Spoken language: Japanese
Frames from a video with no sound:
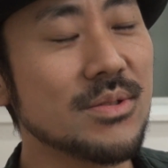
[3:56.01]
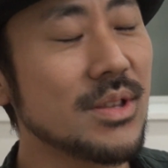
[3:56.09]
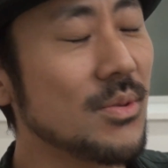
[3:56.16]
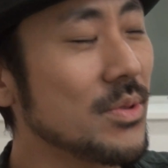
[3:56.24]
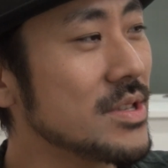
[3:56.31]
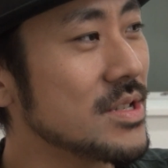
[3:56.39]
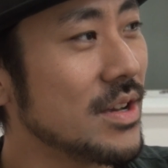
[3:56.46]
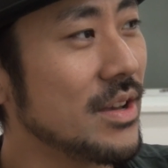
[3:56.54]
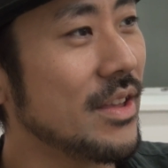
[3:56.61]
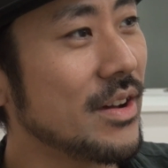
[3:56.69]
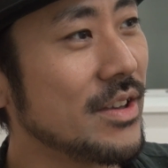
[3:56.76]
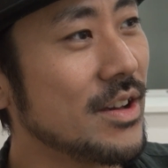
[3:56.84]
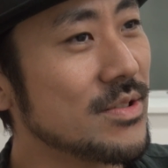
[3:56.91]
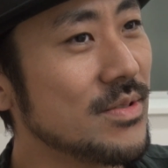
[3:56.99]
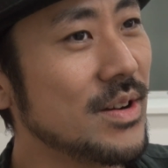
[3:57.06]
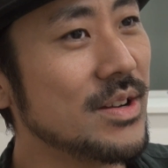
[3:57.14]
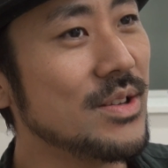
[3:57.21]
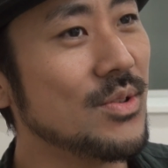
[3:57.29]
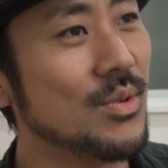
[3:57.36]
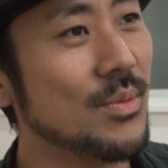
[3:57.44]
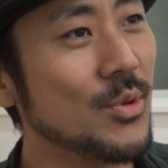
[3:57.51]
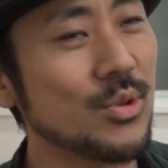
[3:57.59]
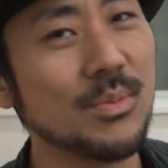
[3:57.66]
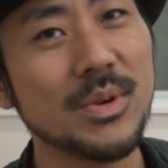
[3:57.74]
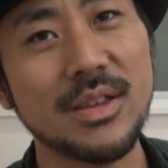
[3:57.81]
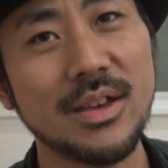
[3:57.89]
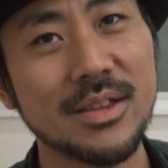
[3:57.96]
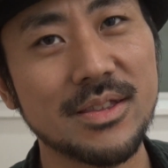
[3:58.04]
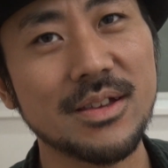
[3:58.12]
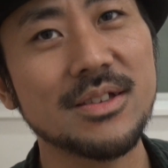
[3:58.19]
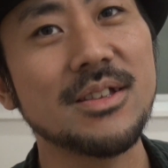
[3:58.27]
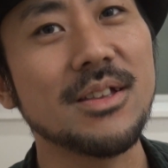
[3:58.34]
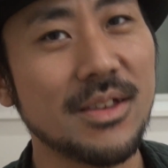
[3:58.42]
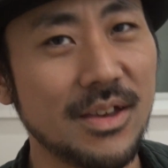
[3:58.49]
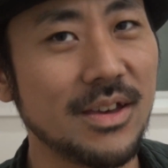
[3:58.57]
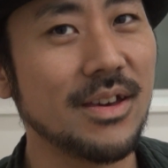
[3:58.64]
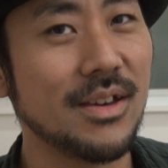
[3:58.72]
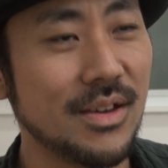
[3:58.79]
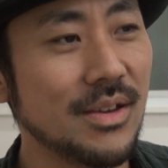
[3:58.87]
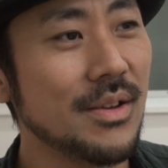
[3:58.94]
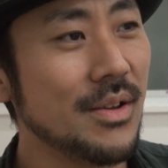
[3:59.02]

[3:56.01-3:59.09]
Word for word: ういった子たちがなんか役割を求めてやってきてて